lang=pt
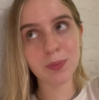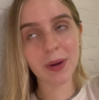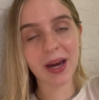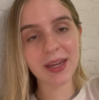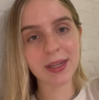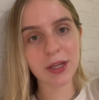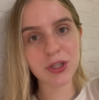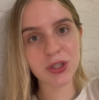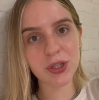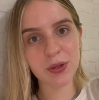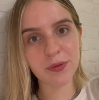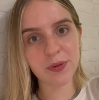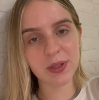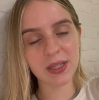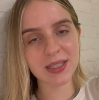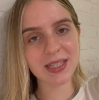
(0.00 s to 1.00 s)
marketing e
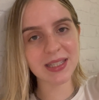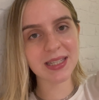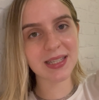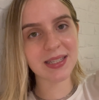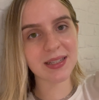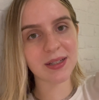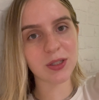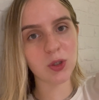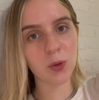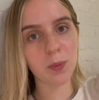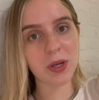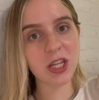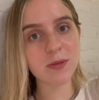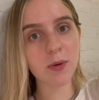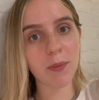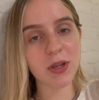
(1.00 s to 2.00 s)
finanças esse ano,
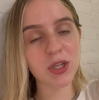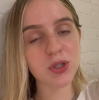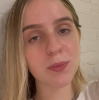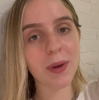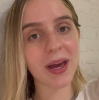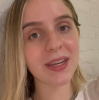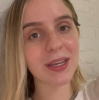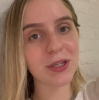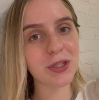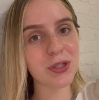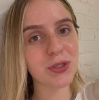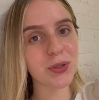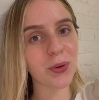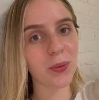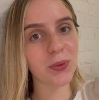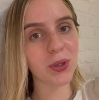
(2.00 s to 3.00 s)
principalmente marketing
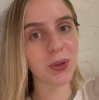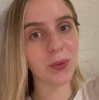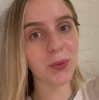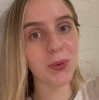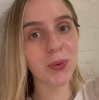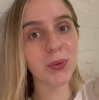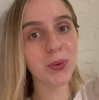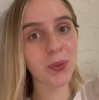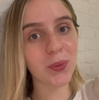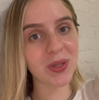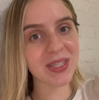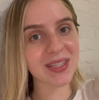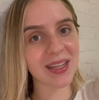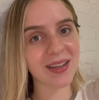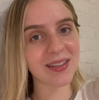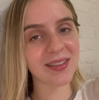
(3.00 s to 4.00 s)
de conteúdo no
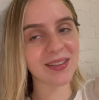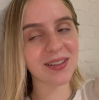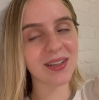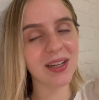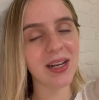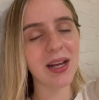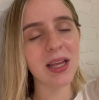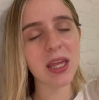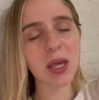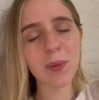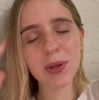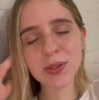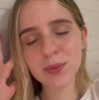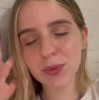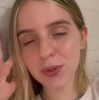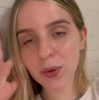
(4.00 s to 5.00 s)
Instagram, e é um
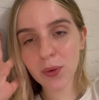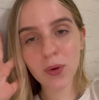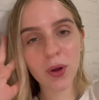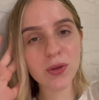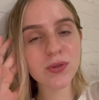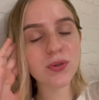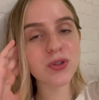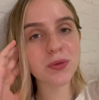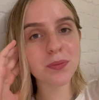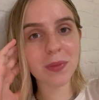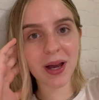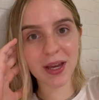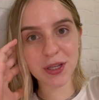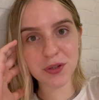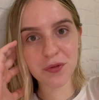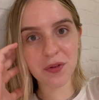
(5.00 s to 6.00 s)
assunto que eu gosto
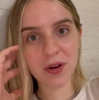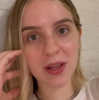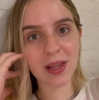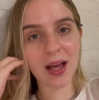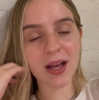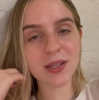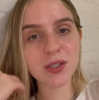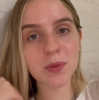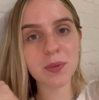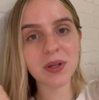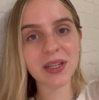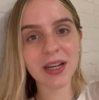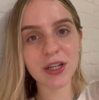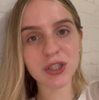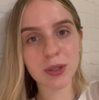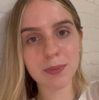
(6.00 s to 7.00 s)
demais de falar sobre
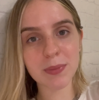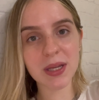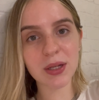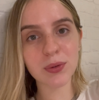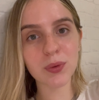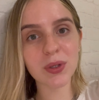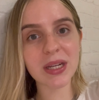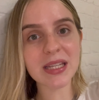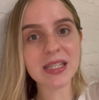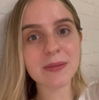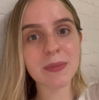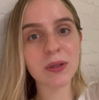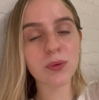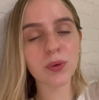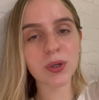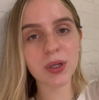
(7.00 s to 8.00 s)
engajamento,
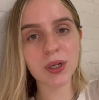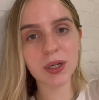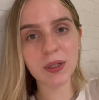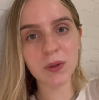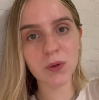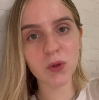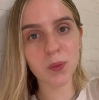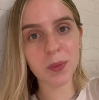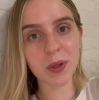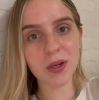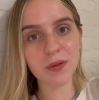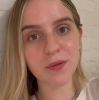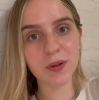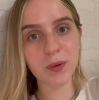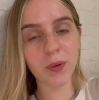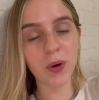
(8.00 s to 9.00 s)
crescimento orgânico no
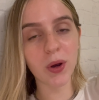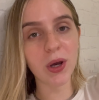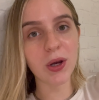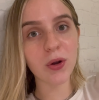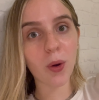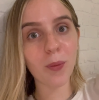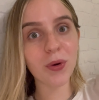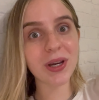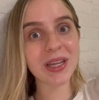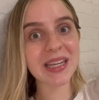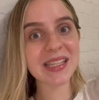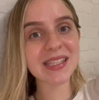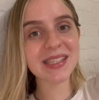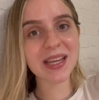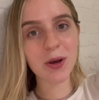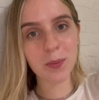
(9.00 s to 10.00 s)
perfil, como
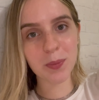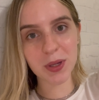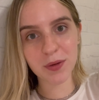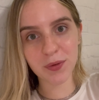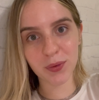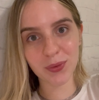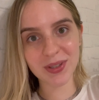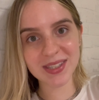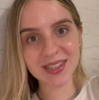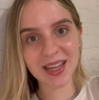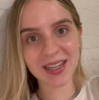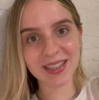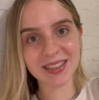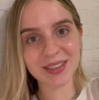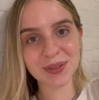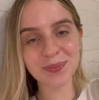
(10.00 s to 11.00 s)
crescer um perfil no
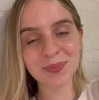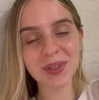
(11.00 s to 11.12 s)
Instagram.